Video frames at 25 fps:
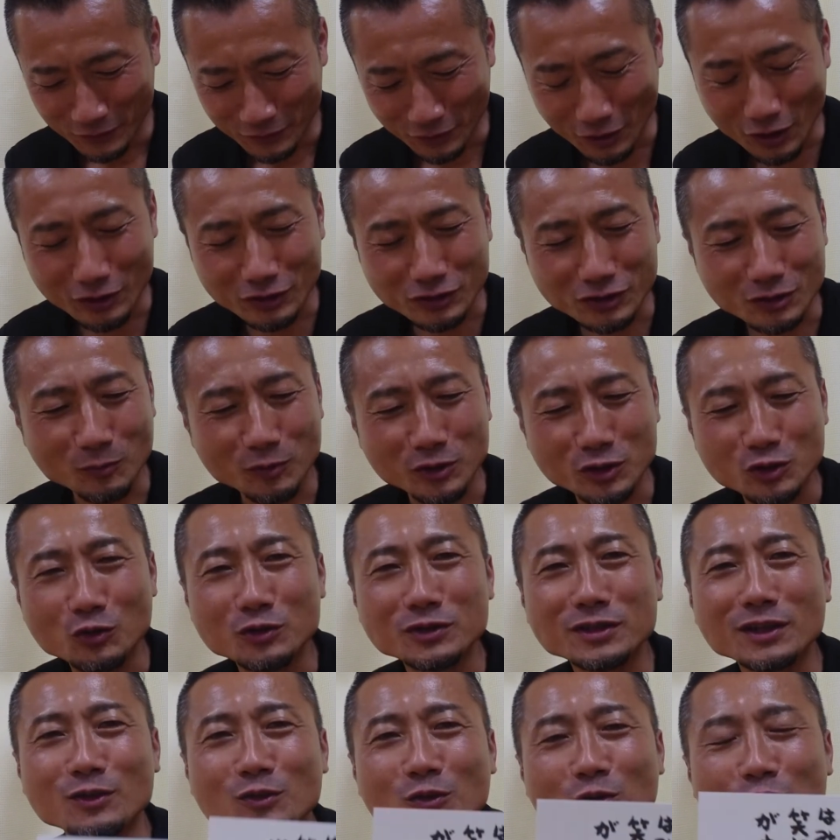ね、いつもひと
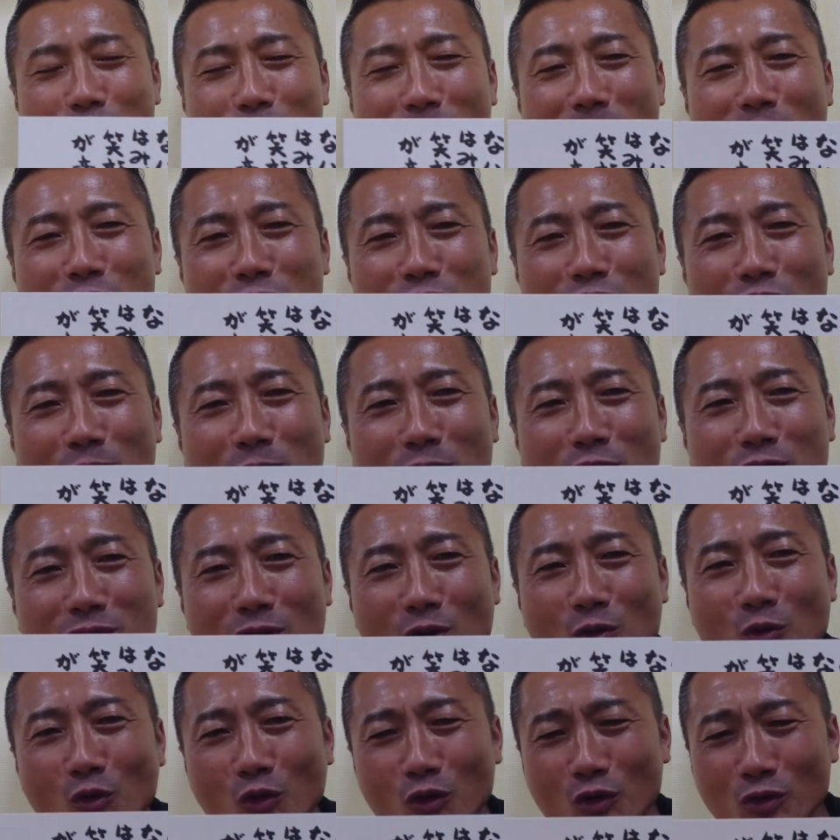りさんの言葉を広め合っ
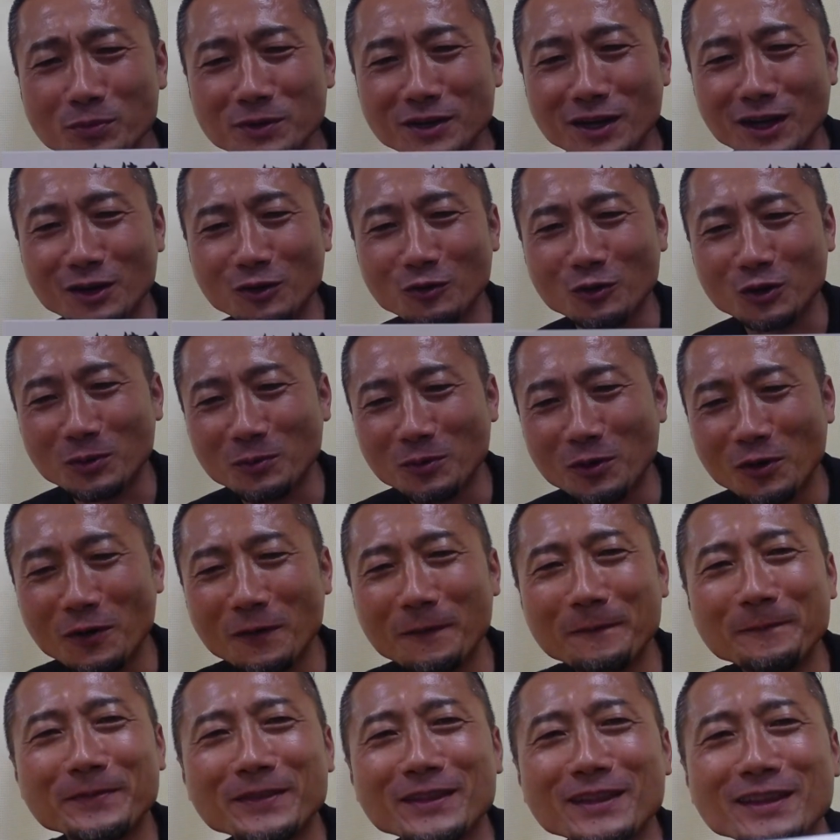たご褒美かなこれも
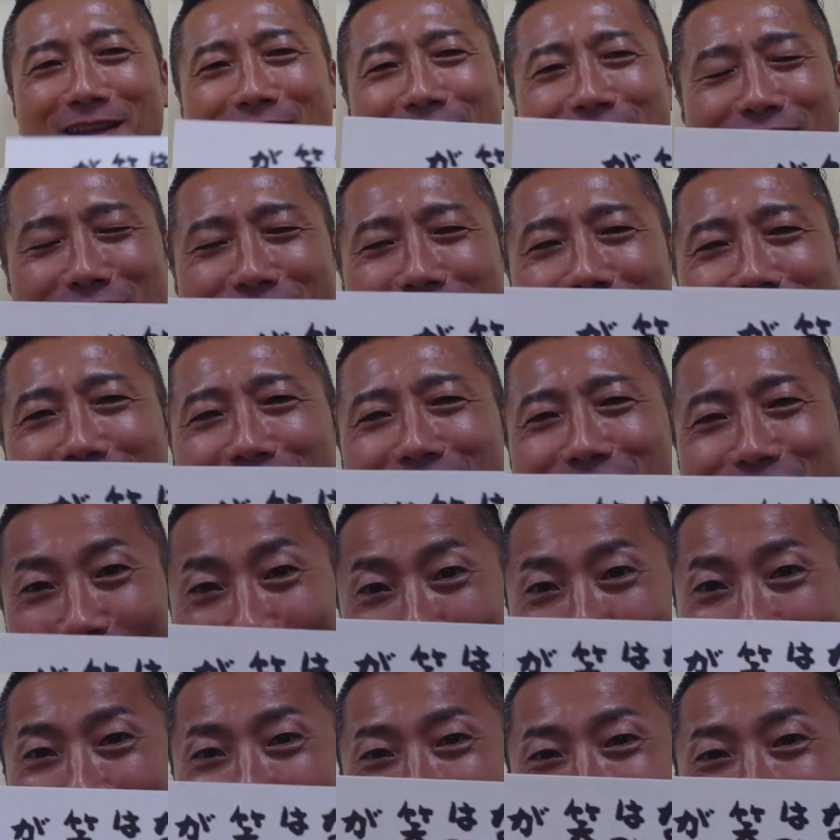
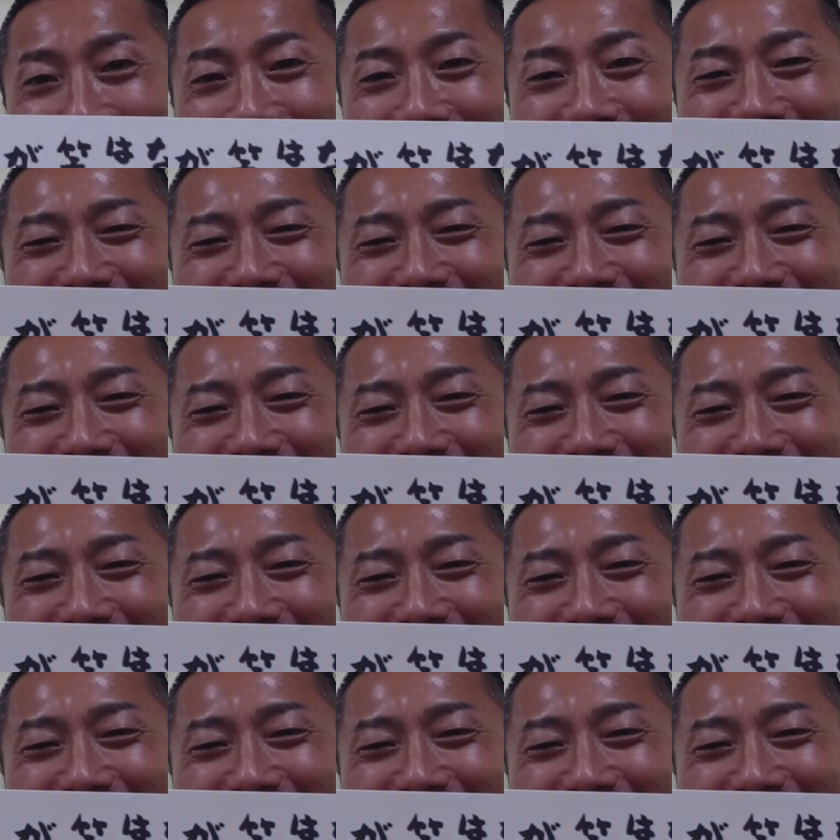そ